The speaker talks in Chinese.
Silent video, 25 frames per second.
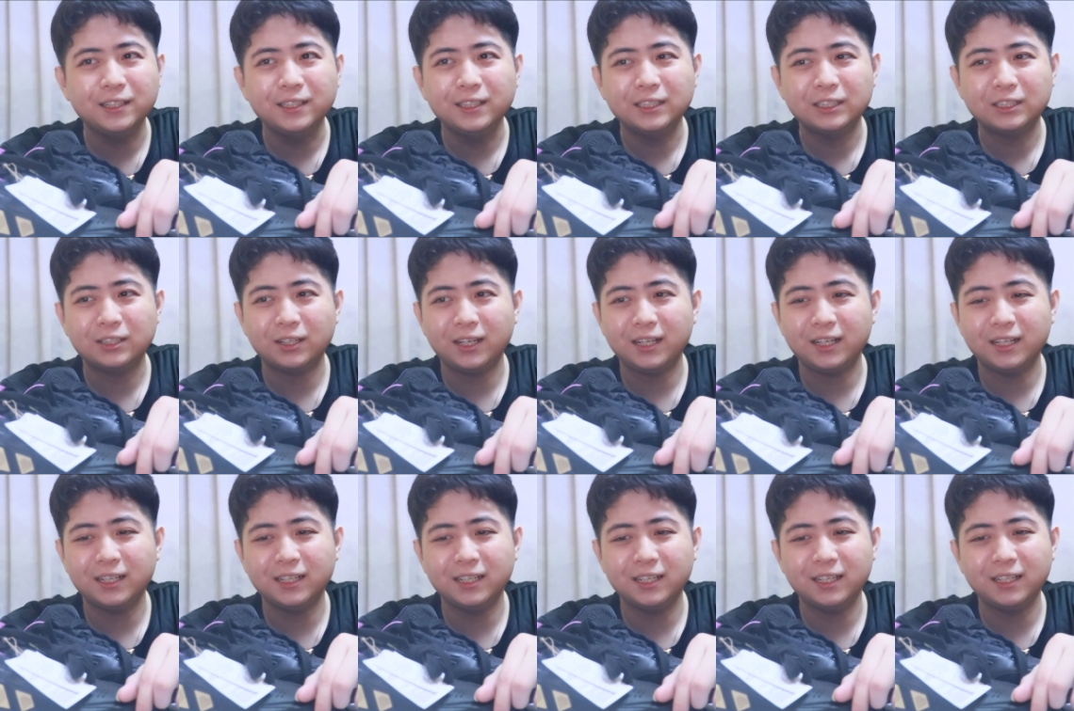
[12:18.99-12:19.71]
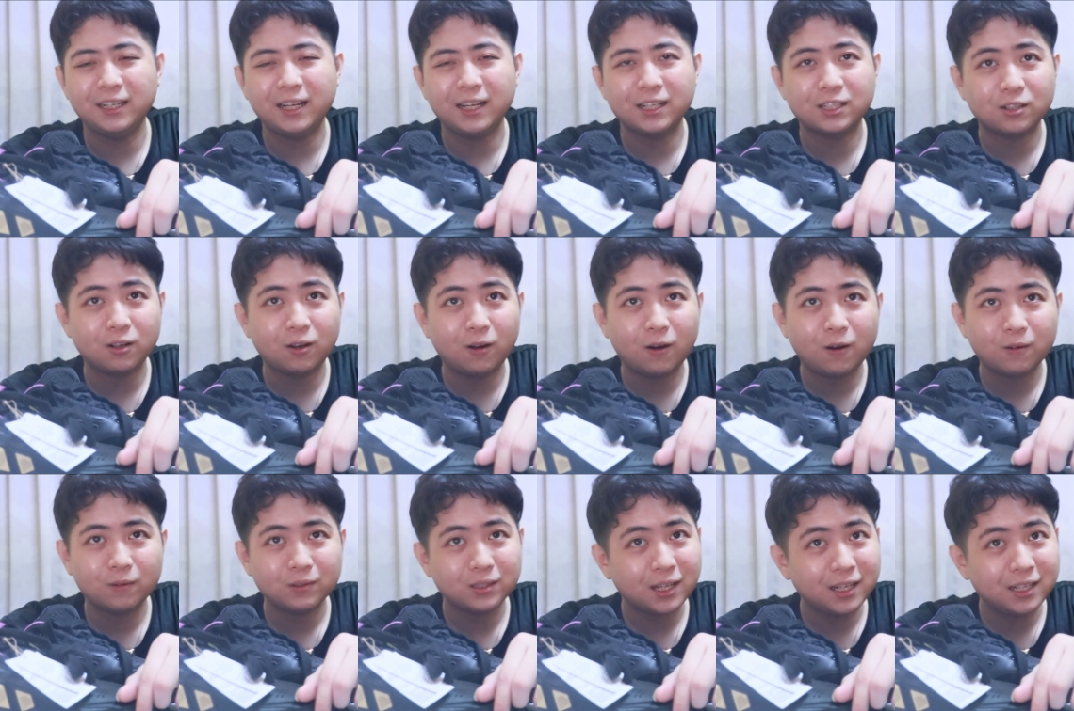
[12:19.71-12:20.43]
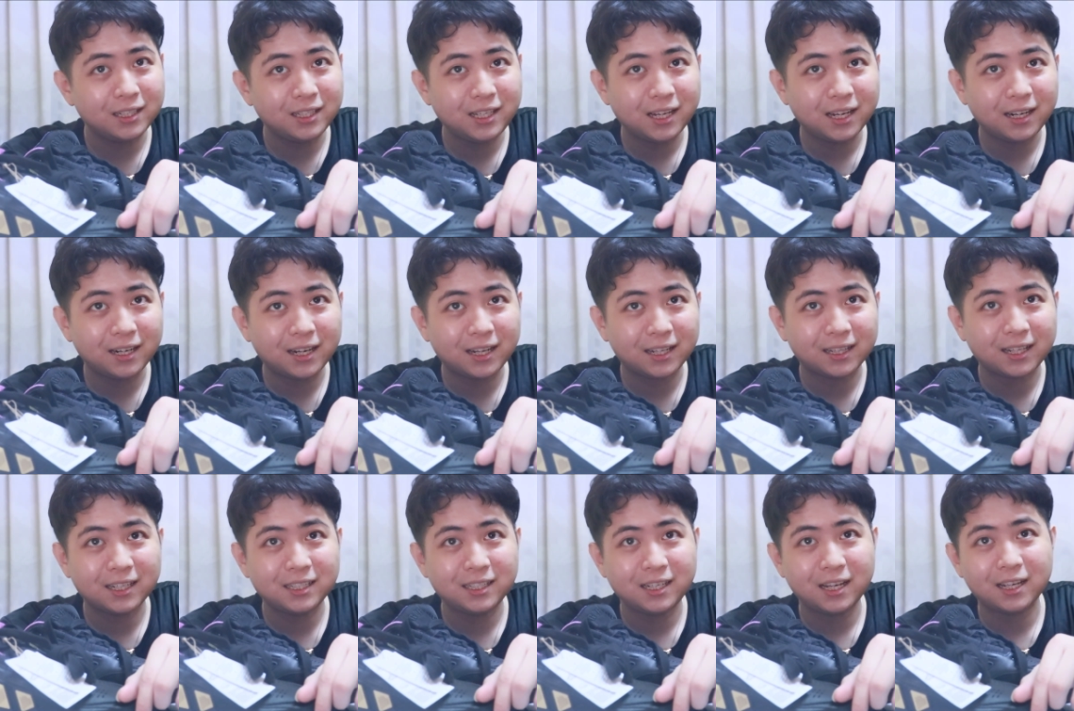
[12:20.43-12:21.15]
所以呢，that's all，再见啦，
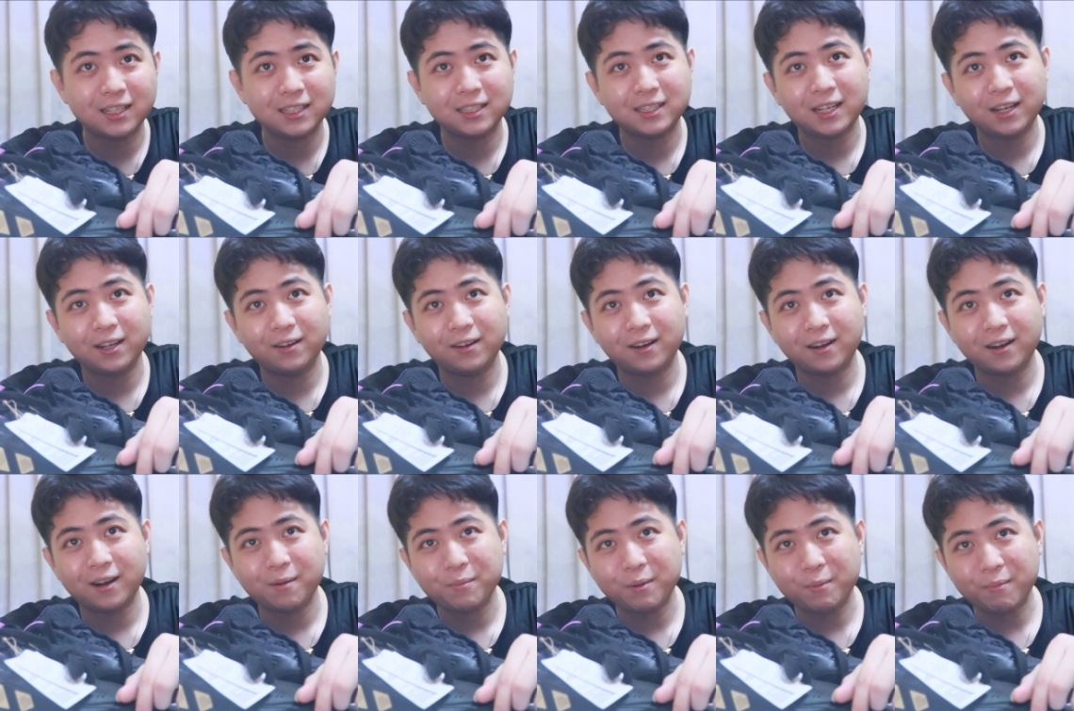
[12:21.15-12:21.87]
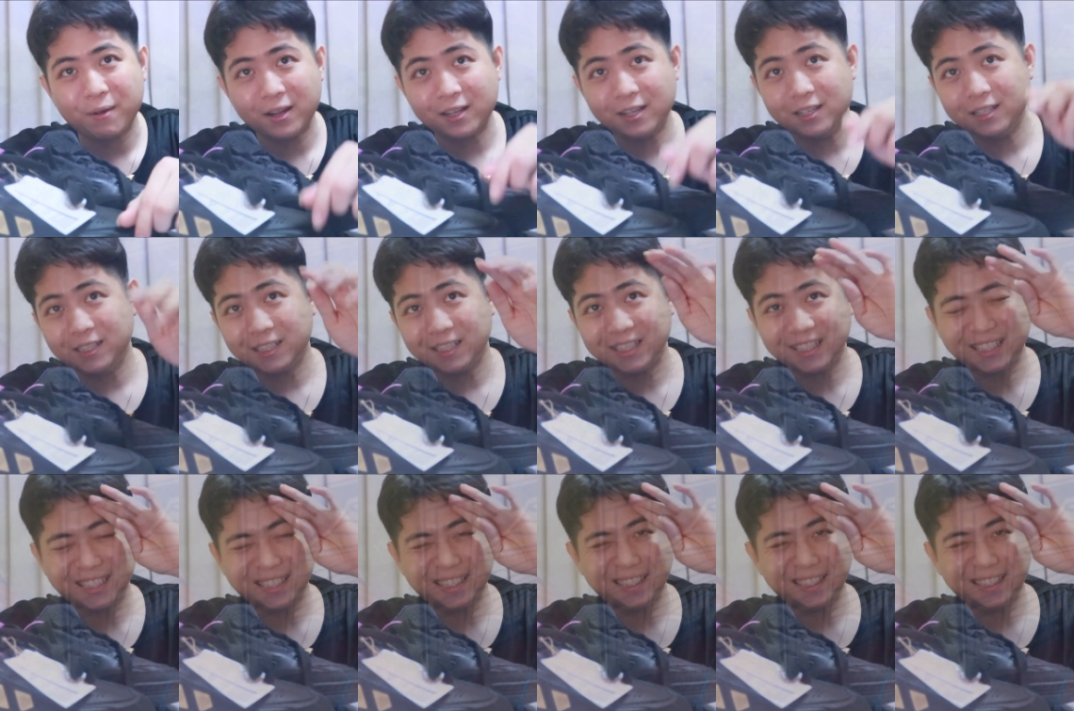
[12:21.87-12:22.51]
大家 s a y o a l a 拜拜。bye bye.